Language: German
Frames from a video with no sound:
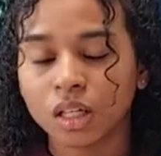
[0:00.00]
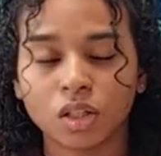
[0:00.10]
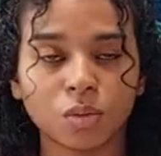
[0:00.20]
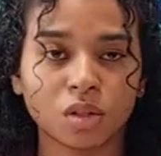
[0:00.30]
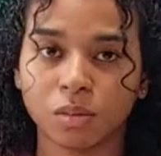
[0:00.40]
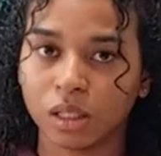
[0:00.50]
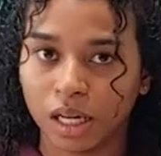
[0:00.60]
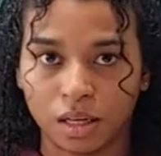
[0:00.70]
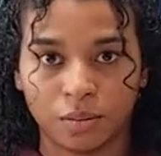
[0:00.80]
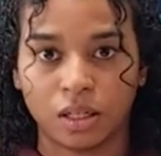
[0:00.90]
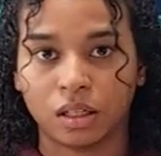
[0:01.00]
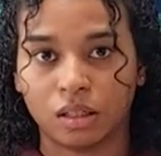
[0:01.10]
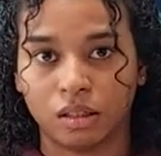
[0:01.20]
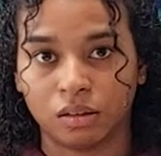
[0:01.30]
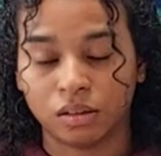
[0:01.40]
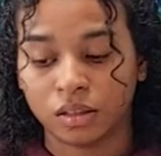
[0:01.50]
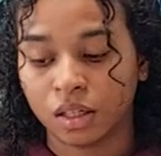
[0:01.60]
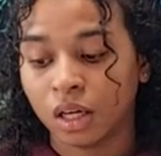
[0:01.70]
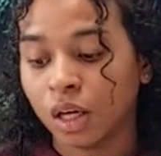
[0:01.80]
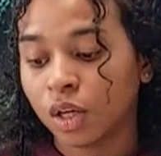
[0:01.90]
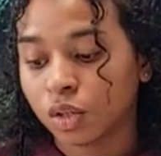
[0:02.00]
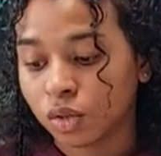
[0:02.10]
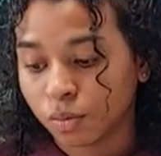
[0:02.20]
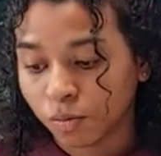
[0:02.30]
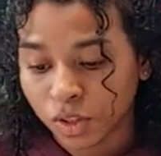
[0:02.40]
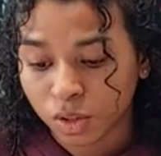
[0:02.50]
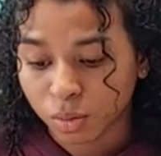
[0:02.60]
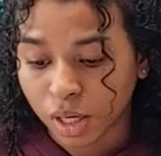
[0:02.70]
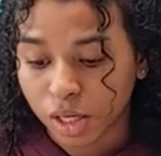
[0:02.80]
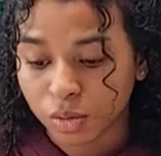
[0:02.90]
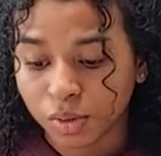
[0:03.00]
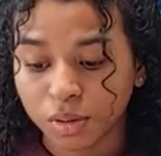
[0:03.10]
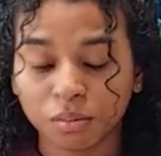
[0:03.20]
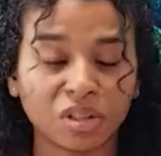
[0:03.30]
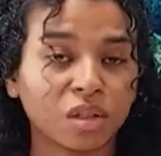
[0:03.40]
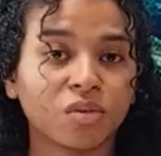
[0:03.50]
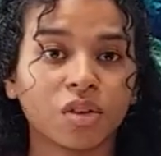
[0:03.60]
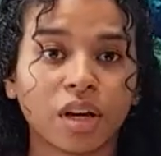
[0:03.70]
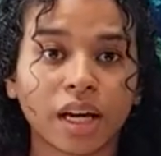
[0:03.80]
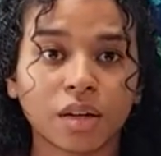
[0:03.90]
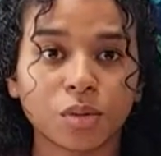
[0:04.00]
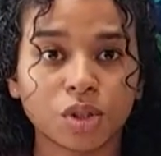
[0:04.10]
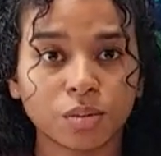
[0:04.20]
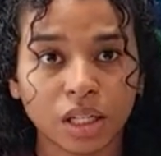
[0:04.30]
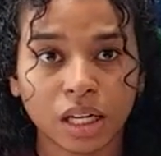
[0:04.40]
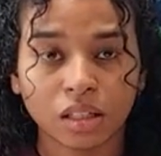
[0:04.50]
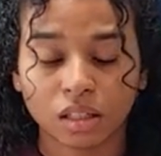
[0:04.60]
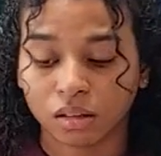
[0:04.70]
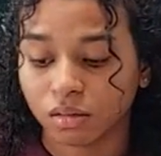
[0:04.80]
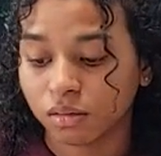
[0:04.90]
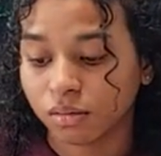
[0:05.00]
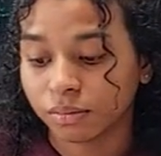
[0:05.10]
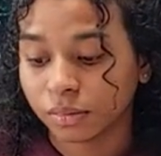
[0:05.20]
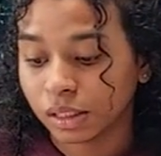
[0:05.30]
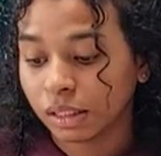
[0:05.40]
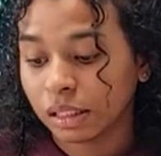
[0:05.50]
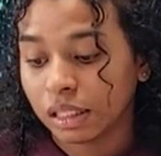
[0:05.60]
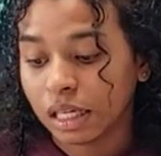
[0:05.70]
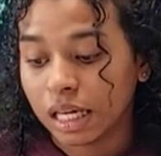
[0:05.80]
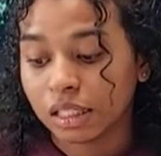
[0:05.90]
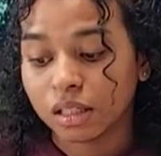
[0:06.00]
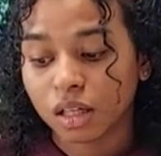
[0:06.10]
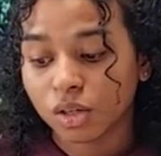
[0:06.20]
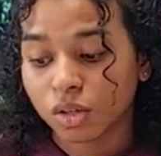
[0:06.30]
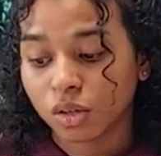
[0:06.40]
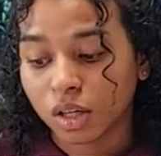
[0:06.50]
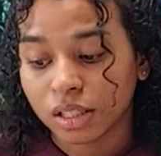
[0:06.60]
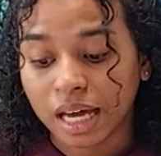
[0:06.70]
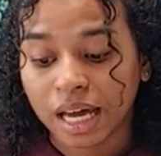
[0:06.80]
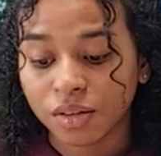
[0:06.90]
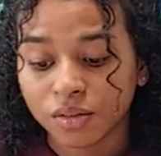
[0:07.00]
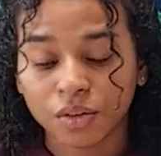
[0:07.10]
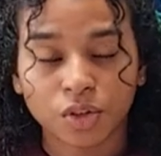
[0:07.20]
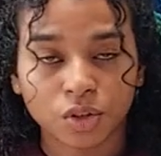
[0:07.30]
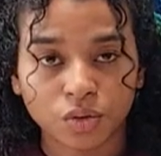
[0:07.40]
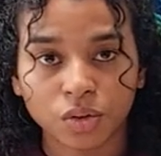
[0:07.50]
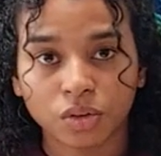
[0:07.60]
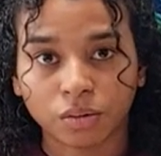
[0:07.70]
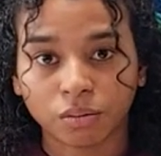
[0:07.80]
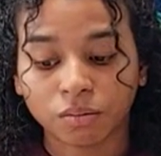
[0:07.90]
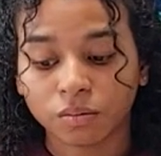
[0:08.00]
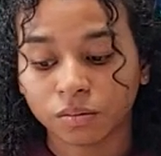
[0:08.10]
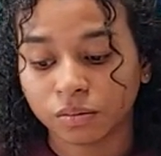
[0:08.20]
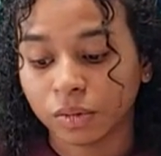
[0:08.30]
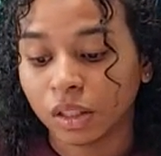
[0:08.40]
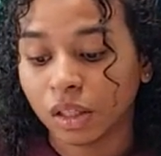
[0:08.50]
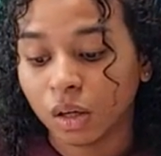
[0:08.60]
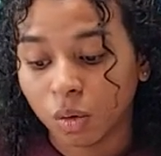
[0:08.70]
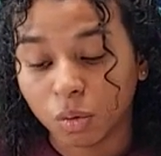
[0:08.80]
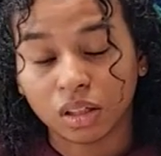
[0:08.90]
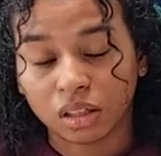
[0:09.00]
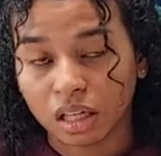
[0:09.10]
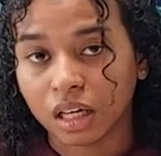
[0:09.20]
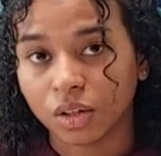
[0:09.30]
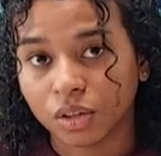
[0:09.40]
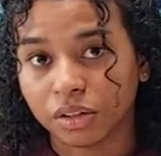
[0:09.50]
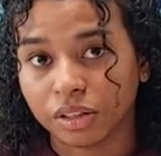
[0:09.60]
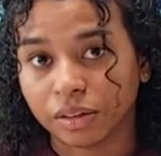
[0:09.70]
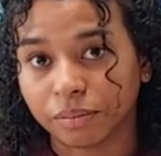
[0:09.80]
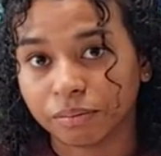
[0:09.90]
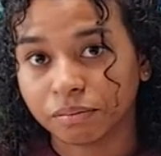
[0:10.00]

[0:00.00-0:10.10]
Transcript: Sie müssen mit allem rechnen, wie zum Beispiel mit dem Verweigern bestimmter Rechte. Es sind auch schon Leute einfach verschwunden. Oder ihre Angehörigen.